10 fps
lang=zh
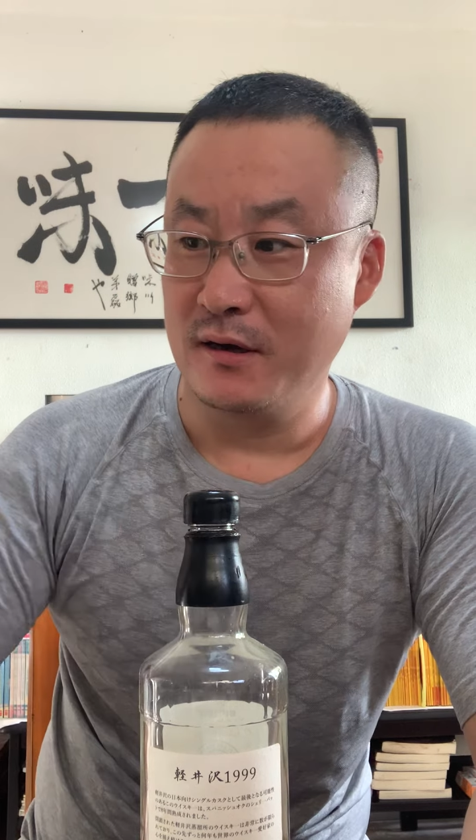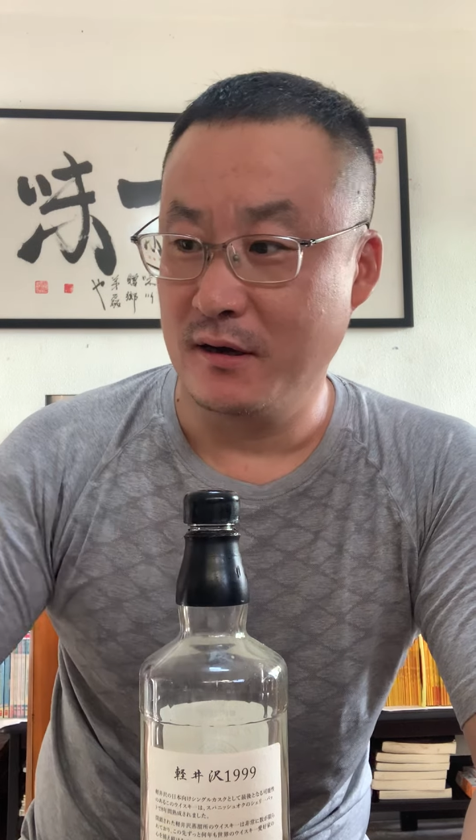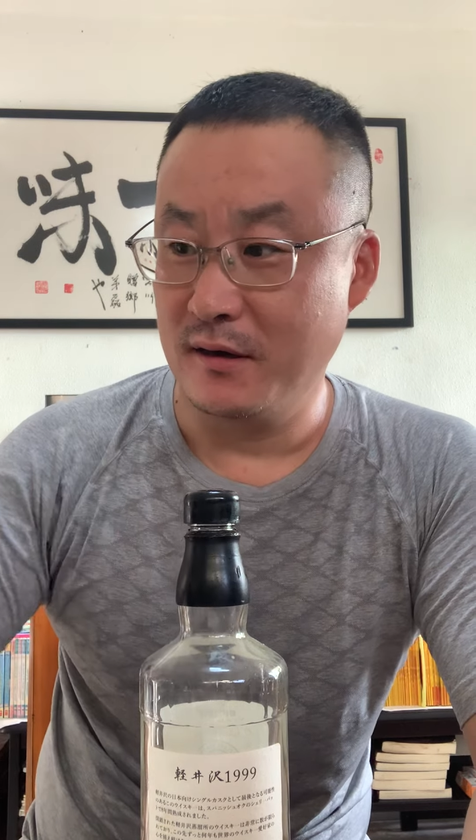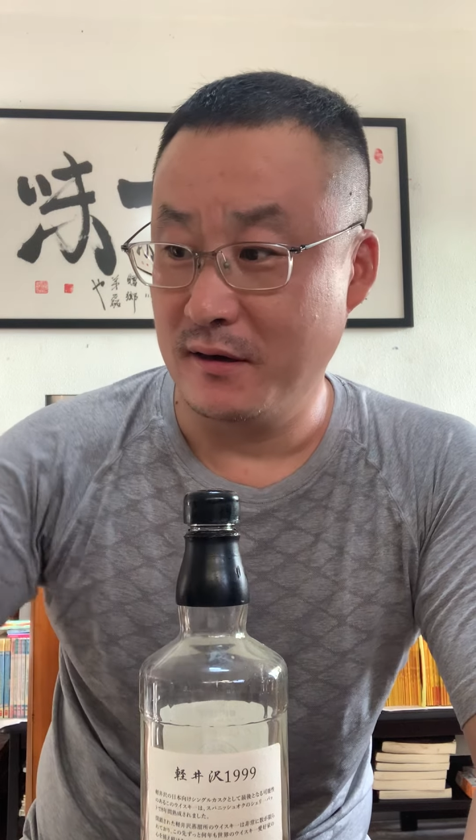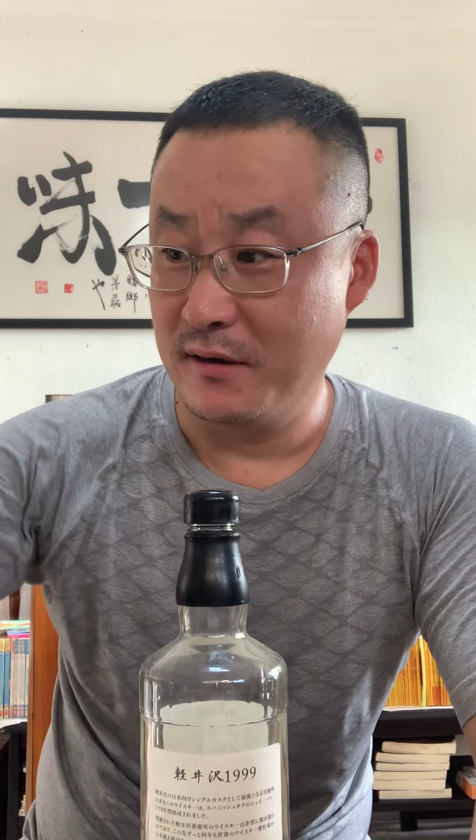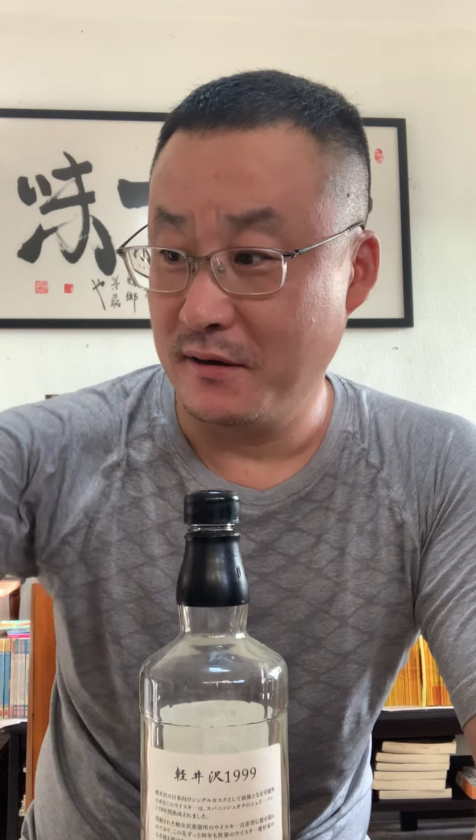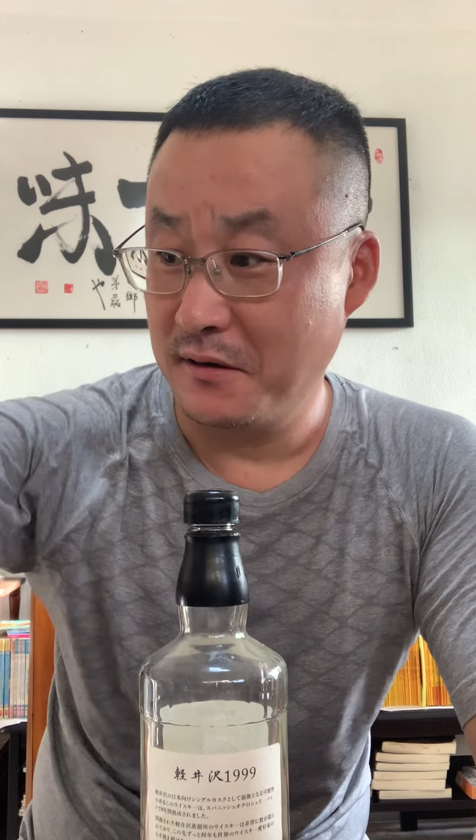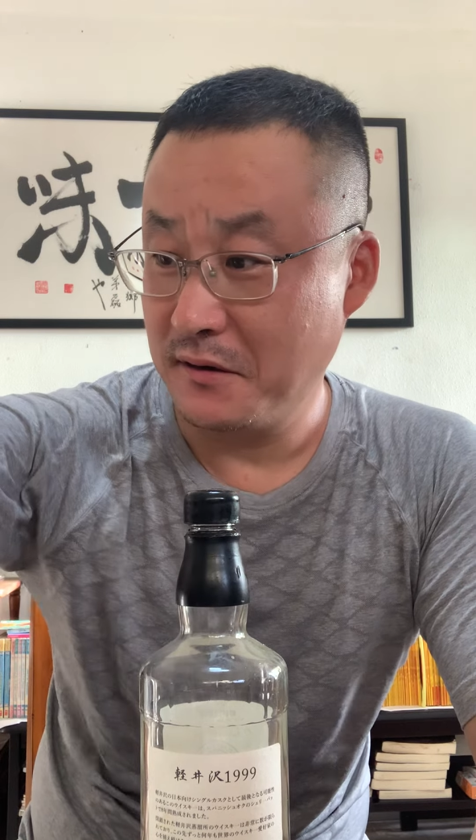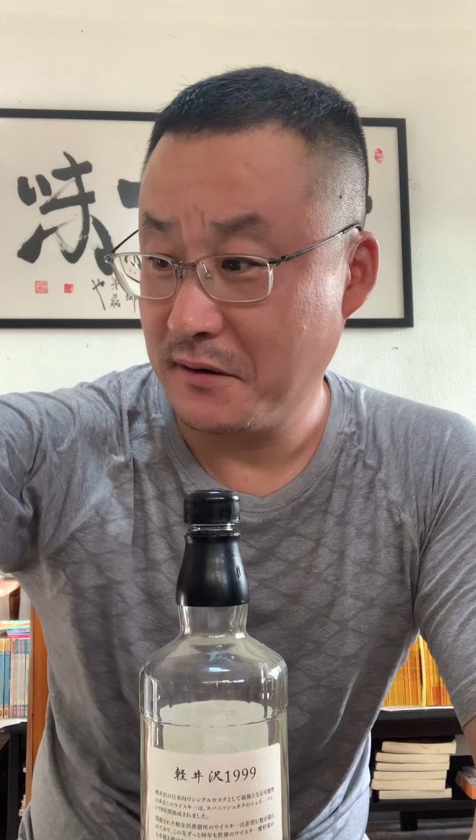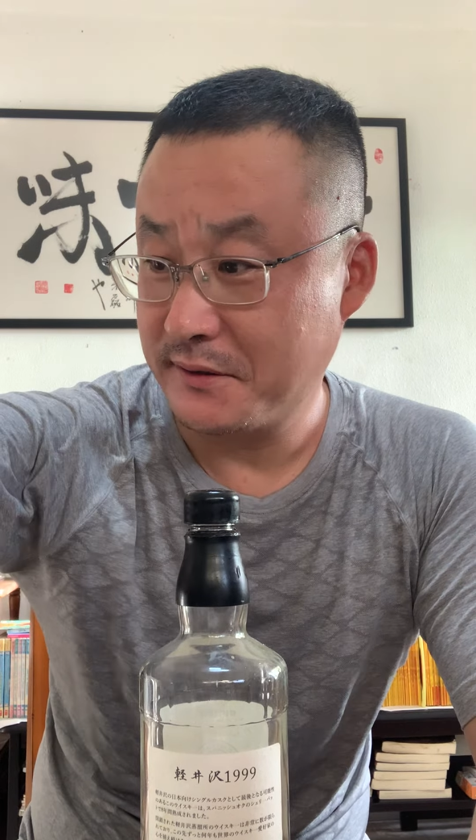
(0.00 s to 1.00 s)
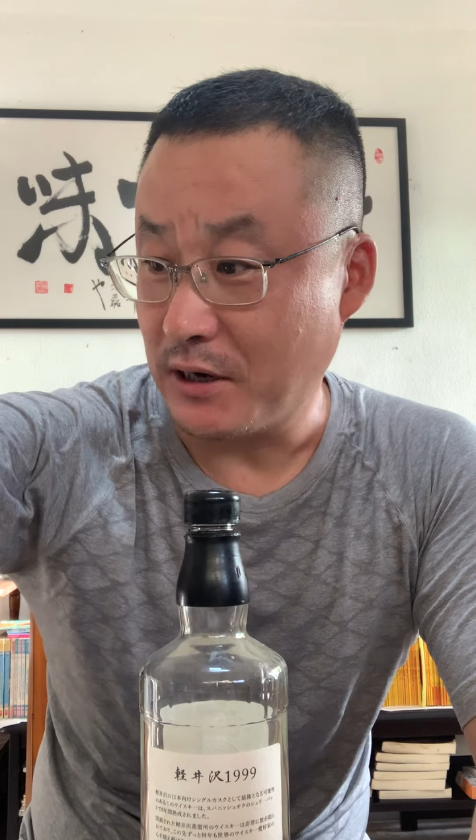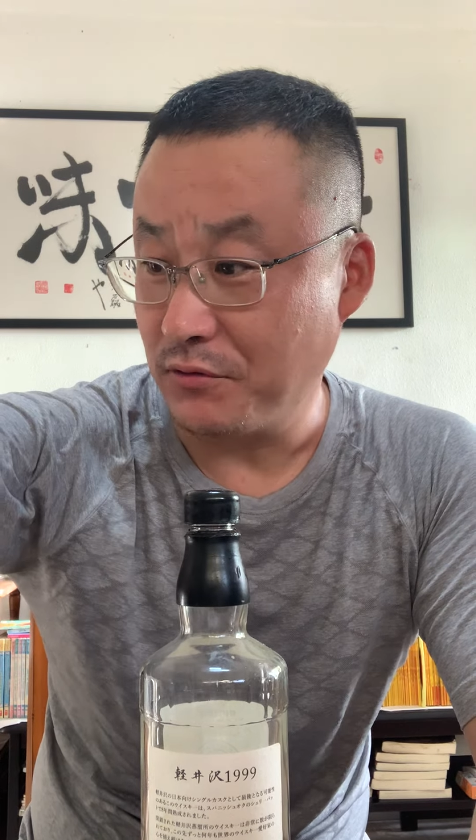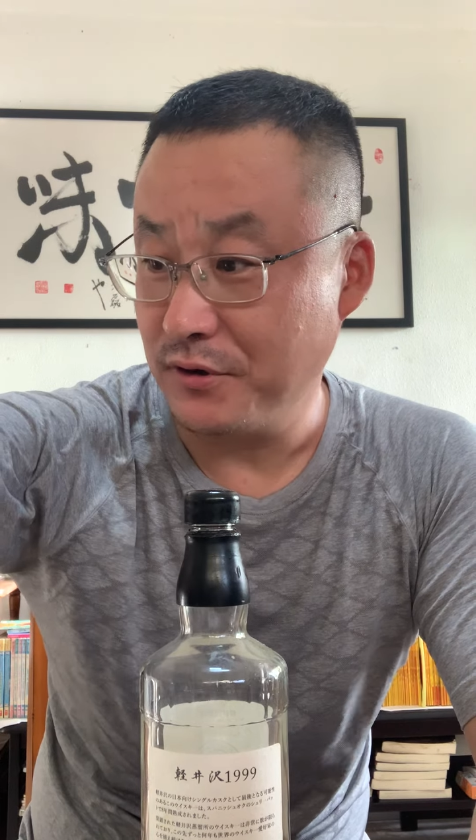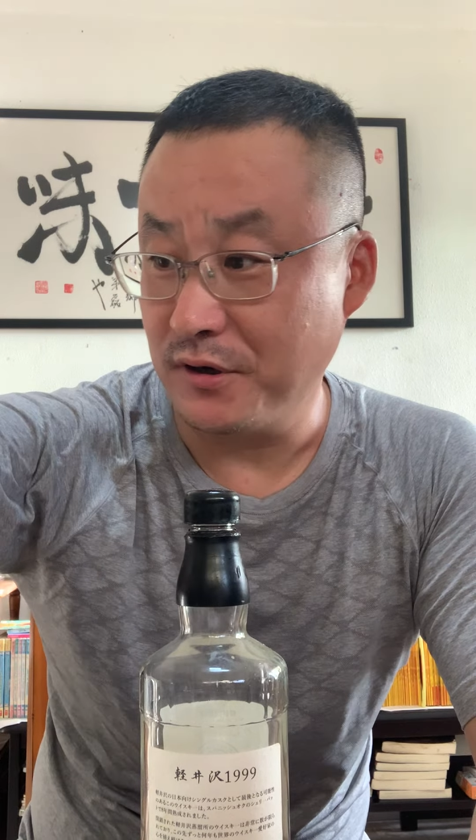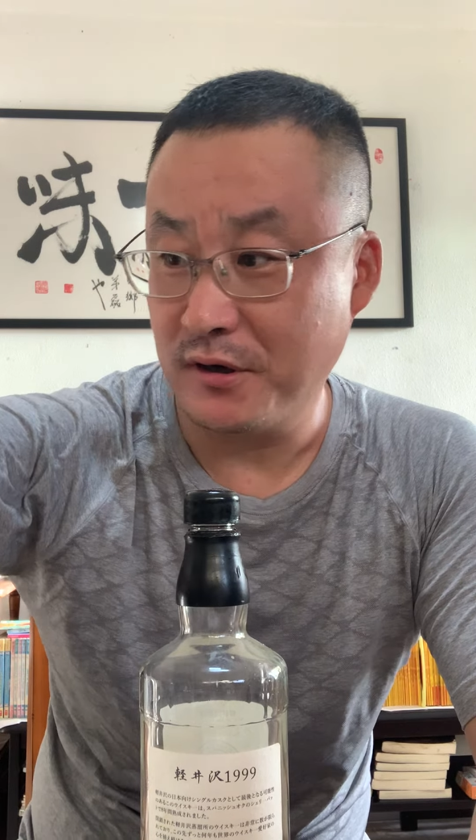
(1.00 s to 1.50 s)
呃，假如
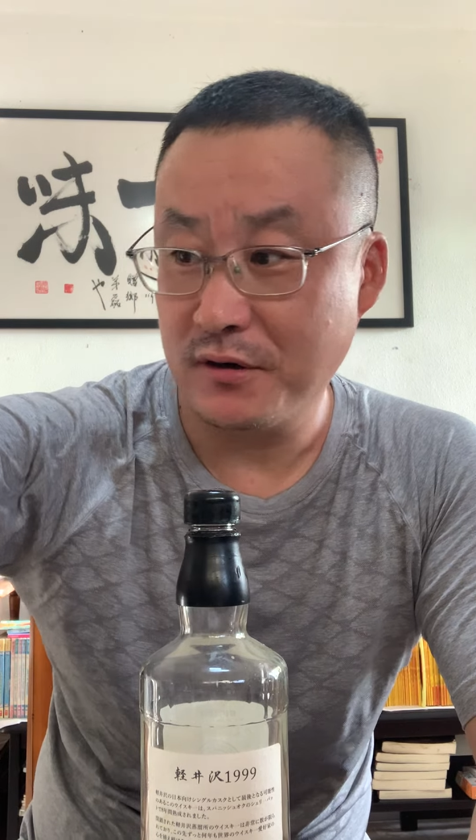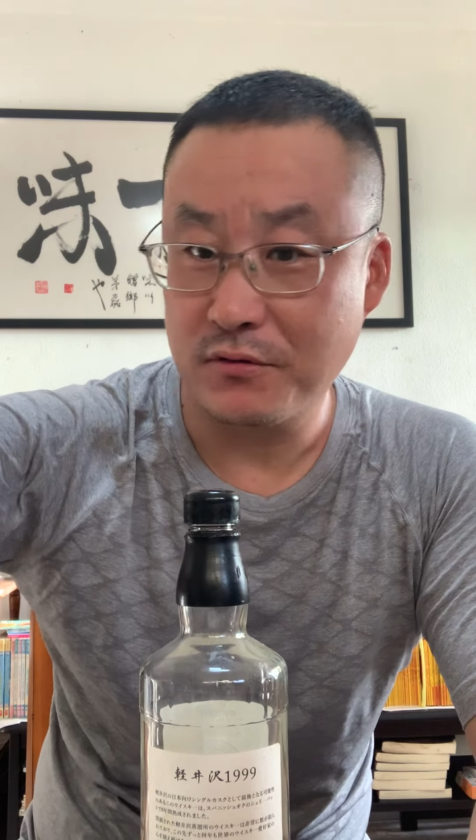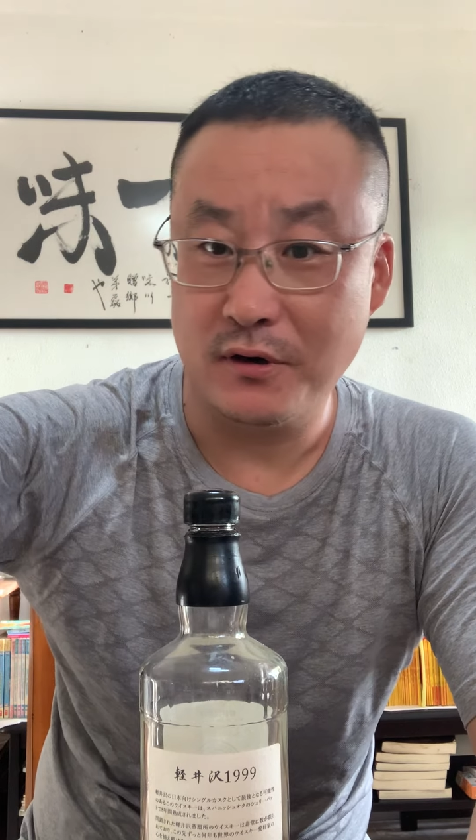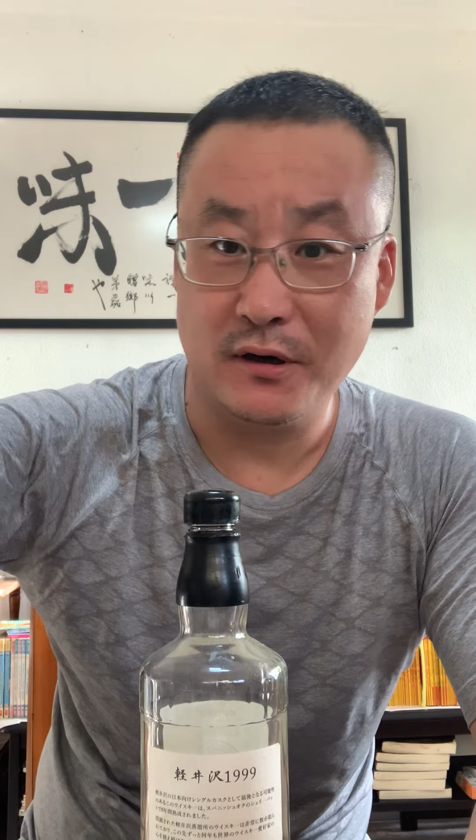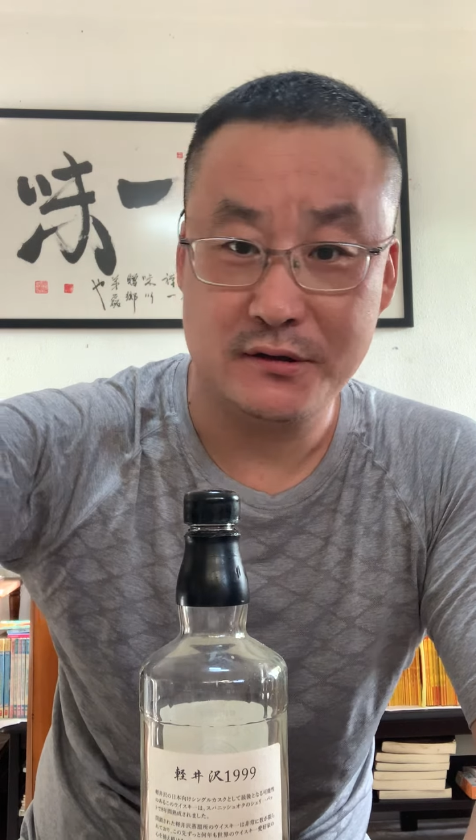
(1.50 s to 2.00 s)
说你喝过